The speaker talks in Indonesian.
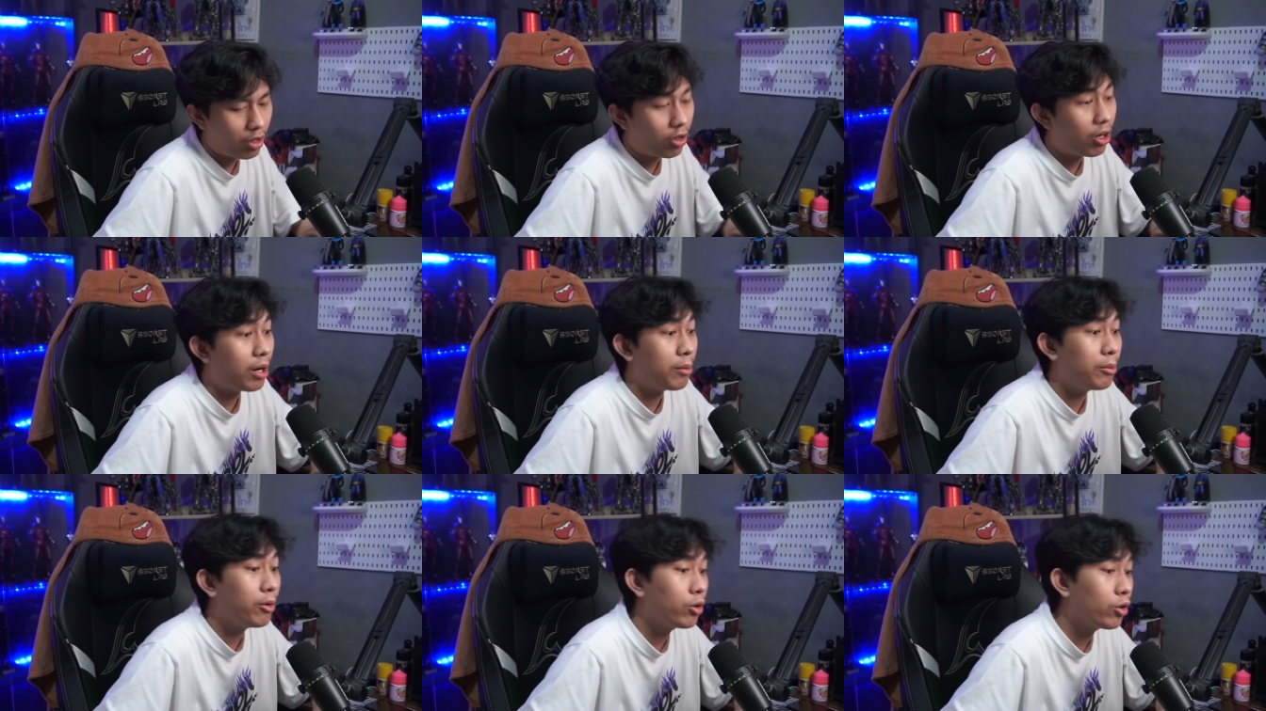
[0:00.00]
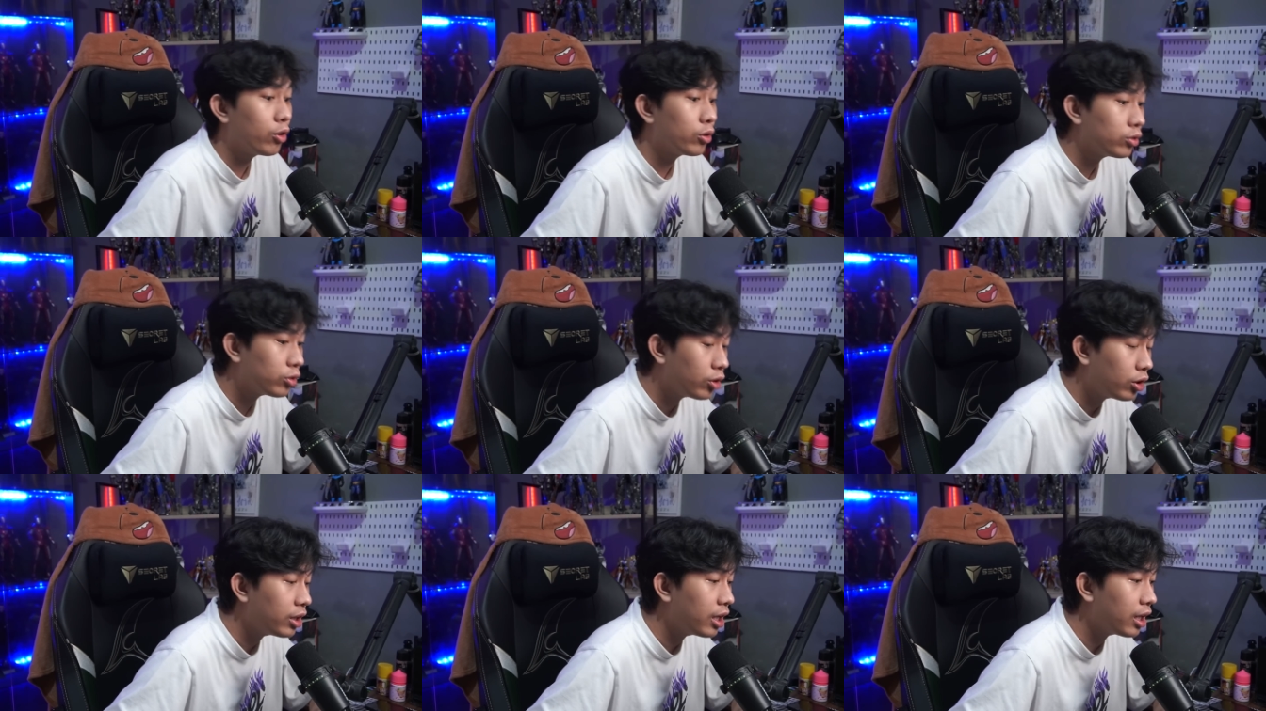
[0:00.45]
kalau kalian mau
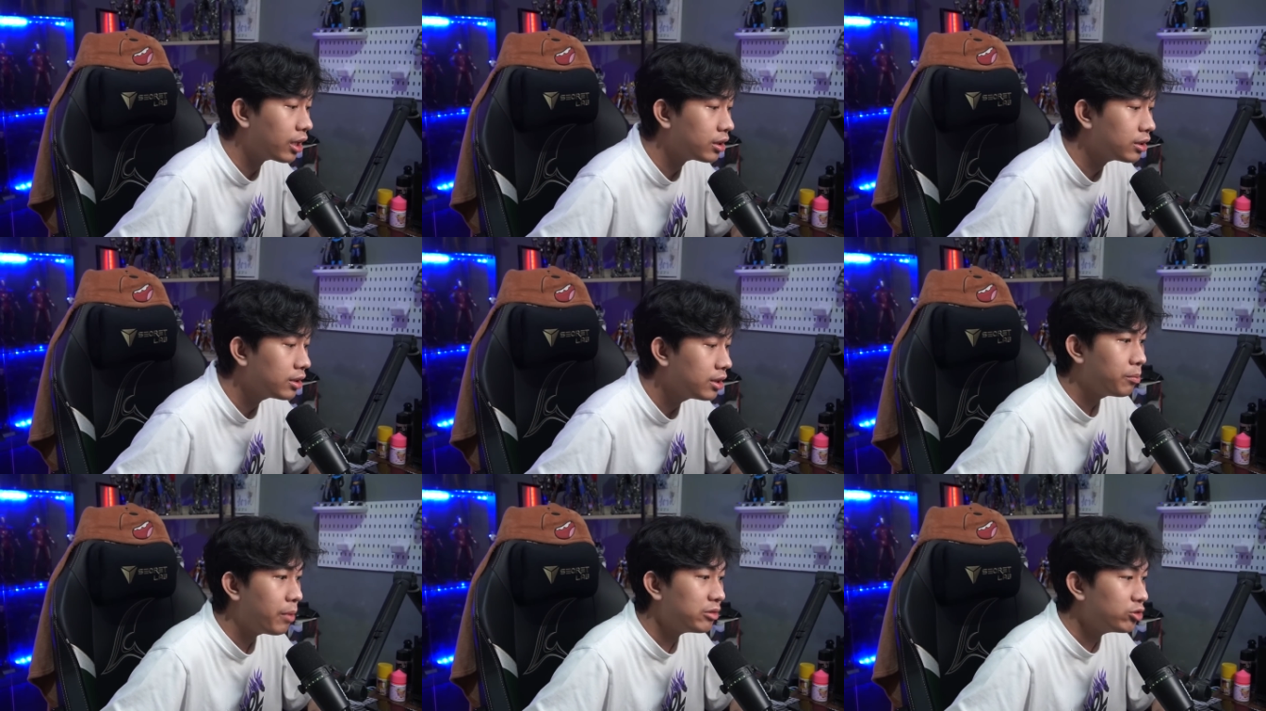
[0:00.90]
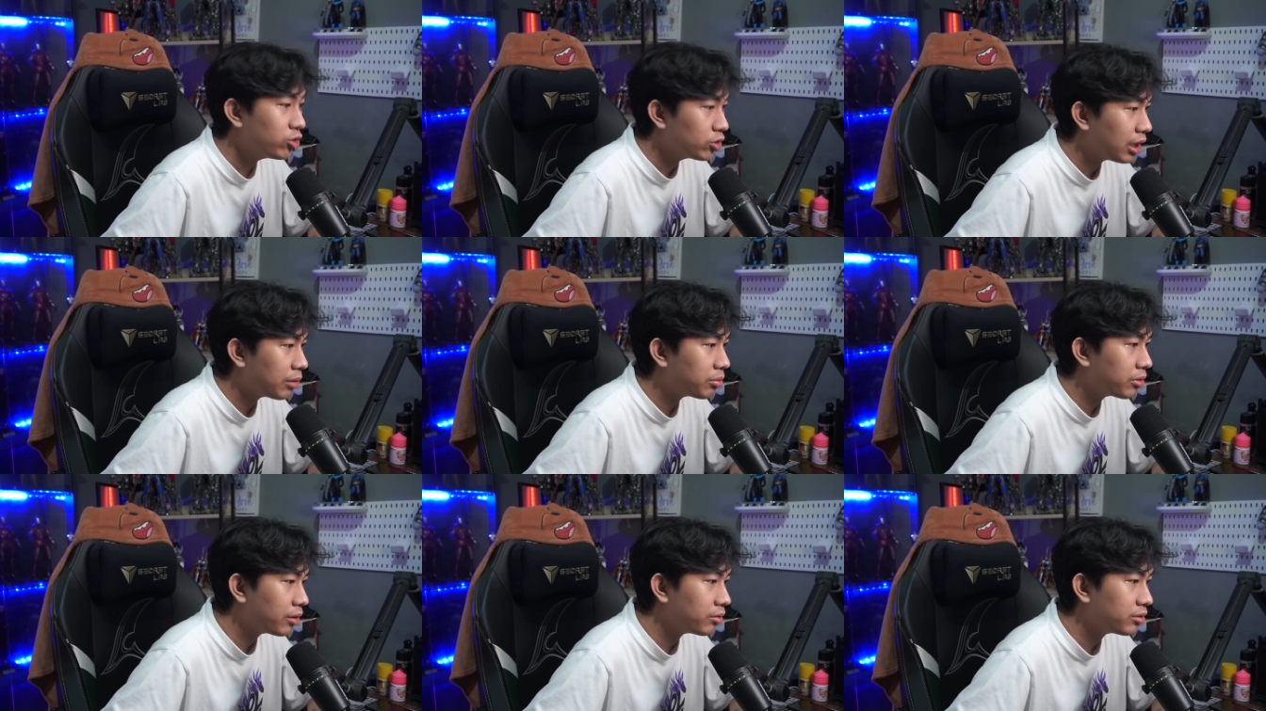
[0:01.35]
nonton dan bantu
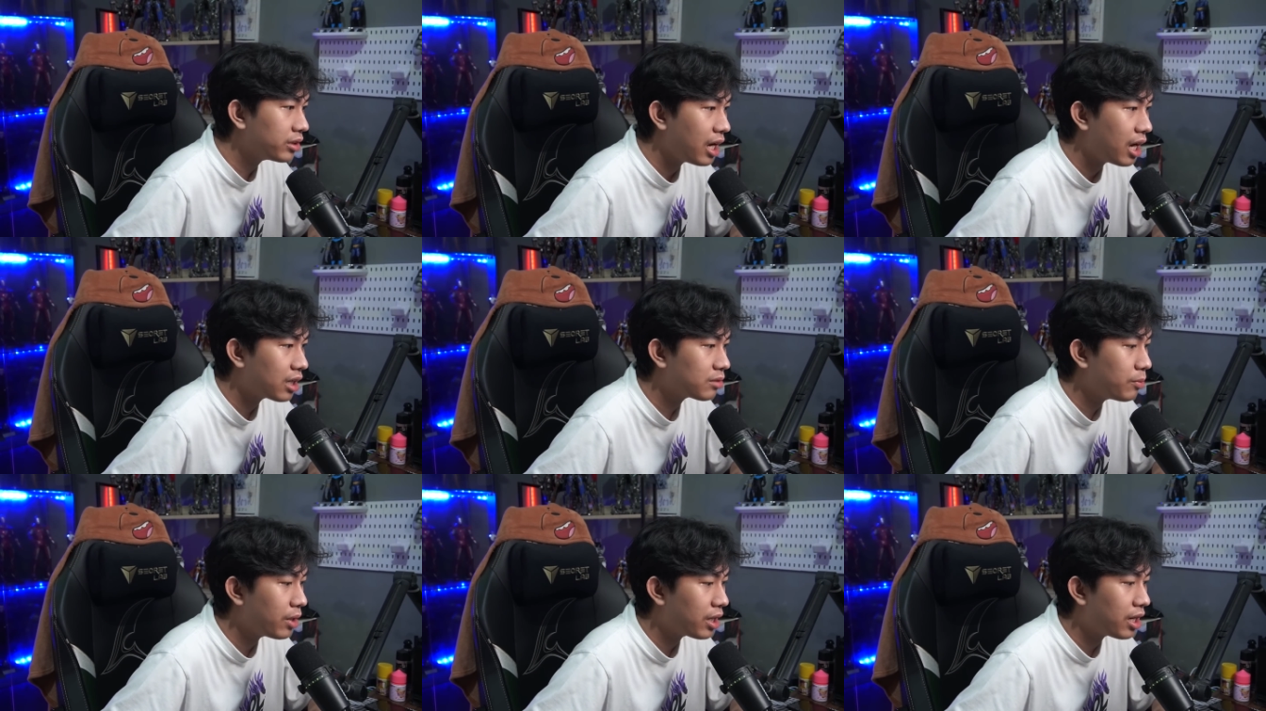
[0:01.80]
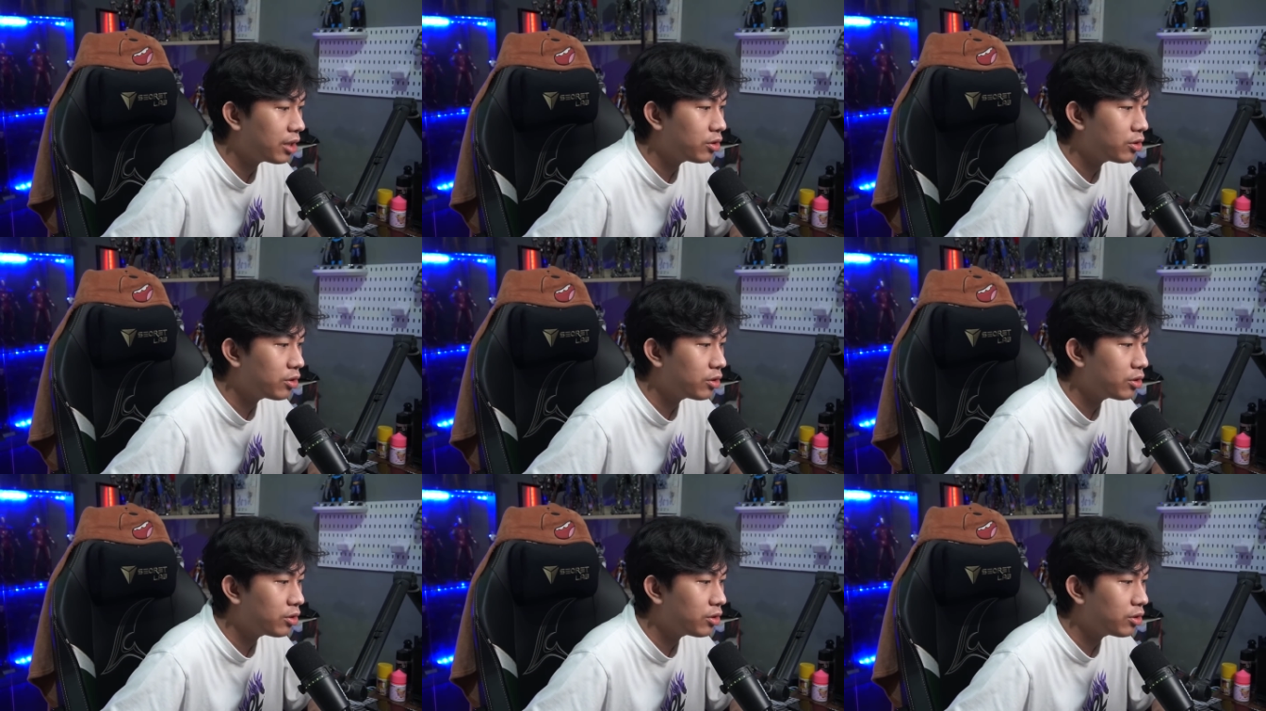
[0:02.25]
subscribe si Asma